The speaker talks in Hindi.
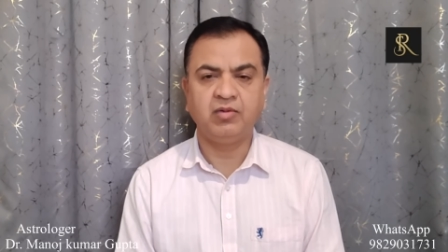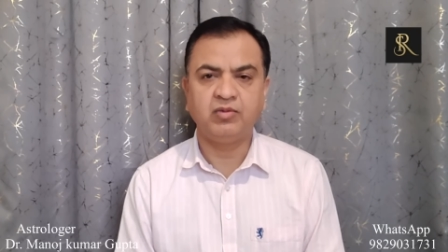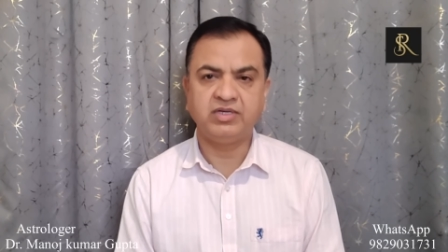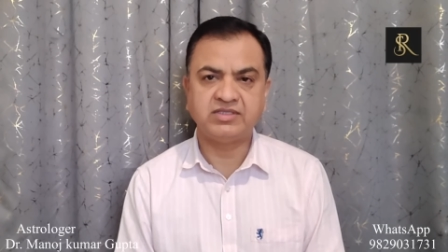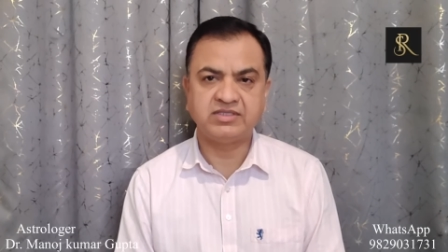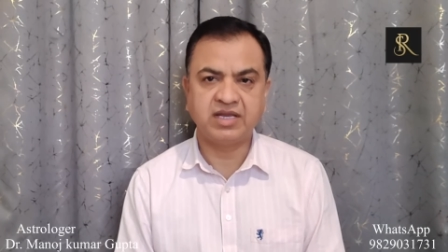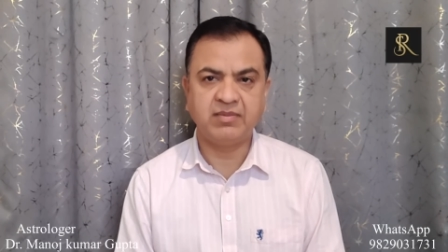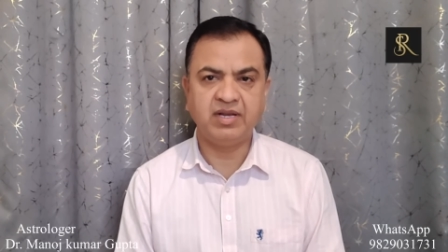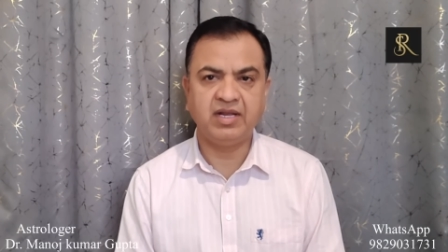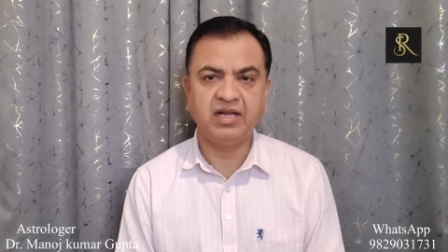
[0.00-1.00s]
उन्हें स्टे
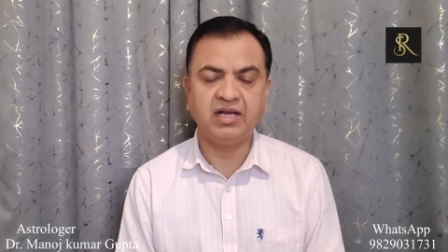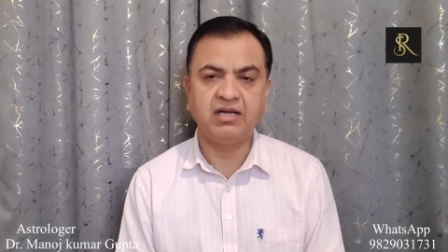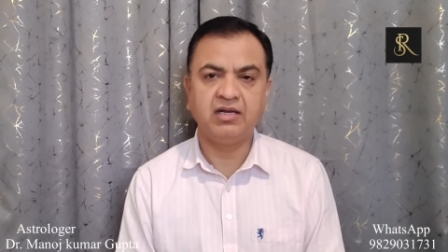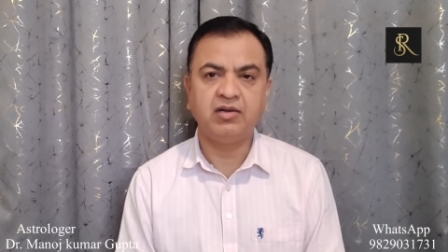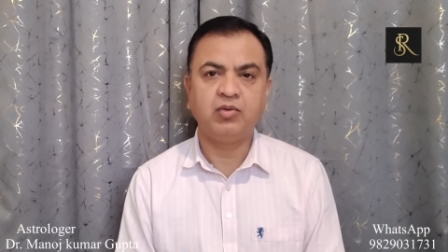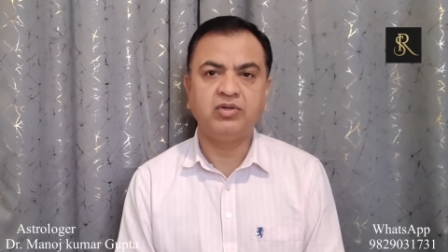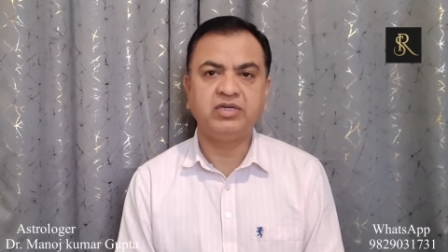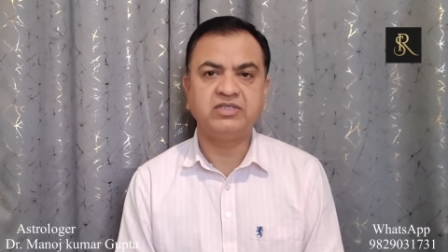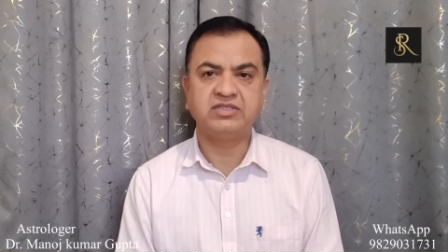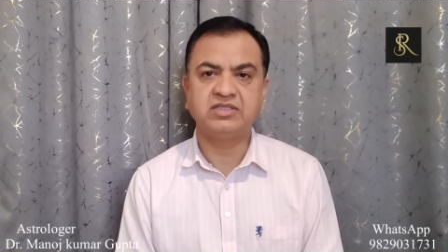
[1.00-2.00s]
मिलेगा
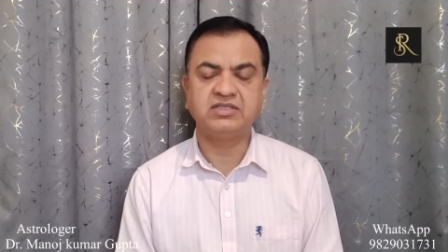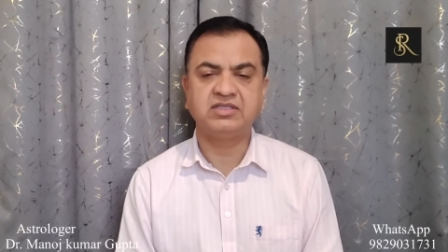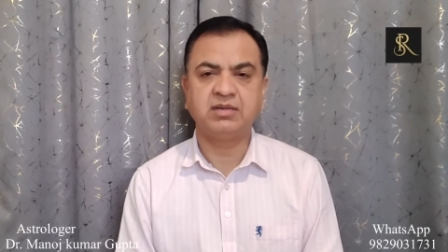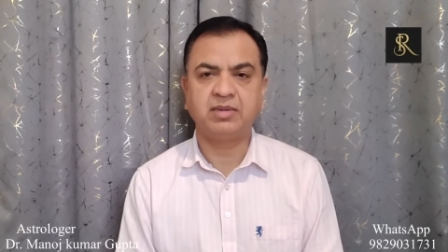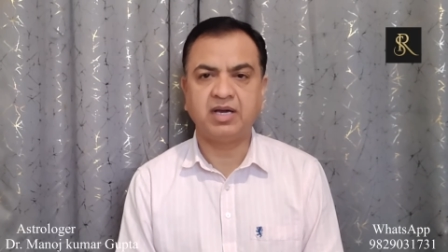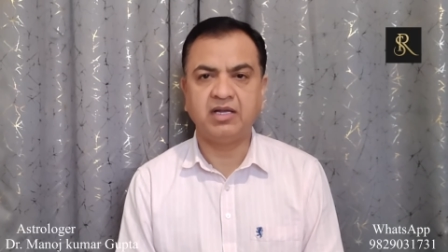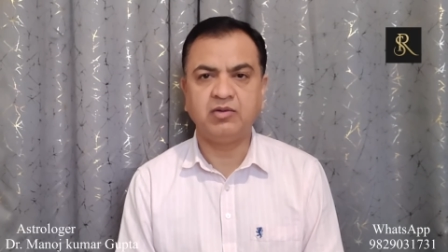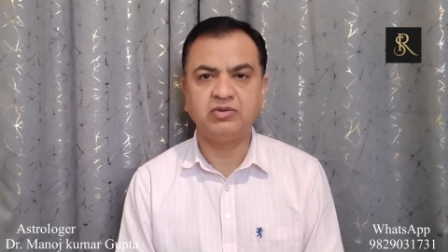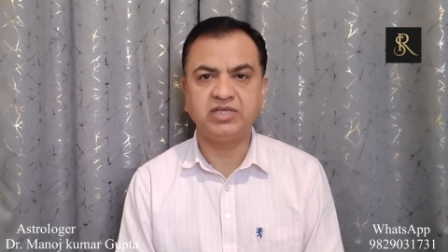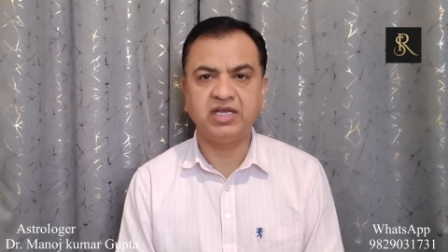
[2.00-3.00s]
उनकी सदस्यता बहाल
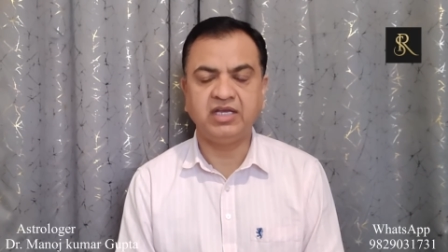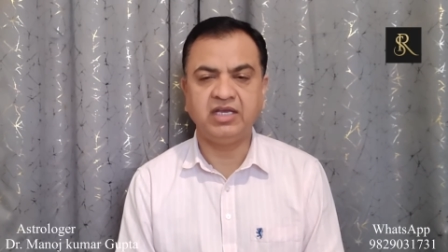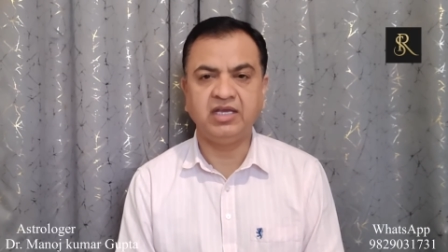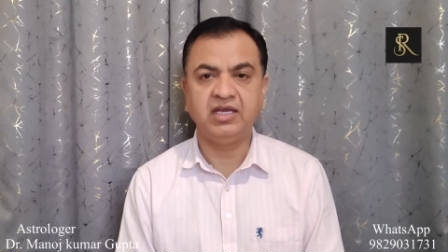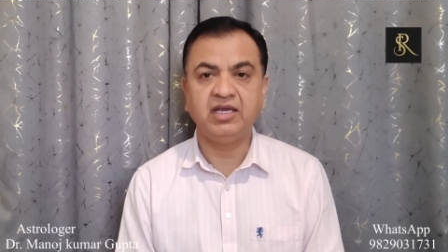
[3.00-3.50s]
हो जाएगी